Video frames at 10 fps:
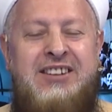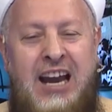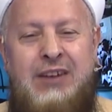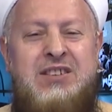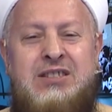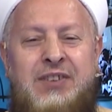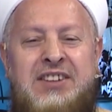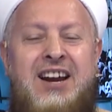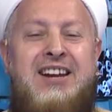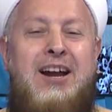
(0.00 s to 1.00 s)
Tekvin
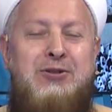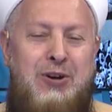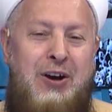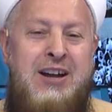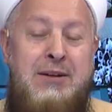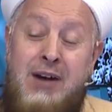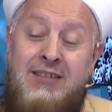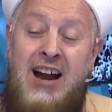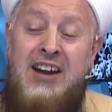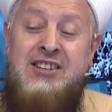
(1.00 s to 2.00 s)
sıfatına inanıyor.
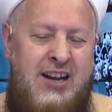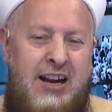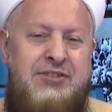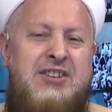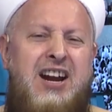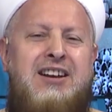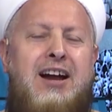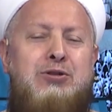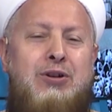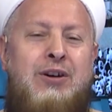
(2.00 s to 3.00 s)
Mevla'nın yarattığına
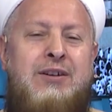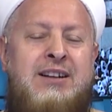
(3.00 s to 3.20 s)
inanıyor.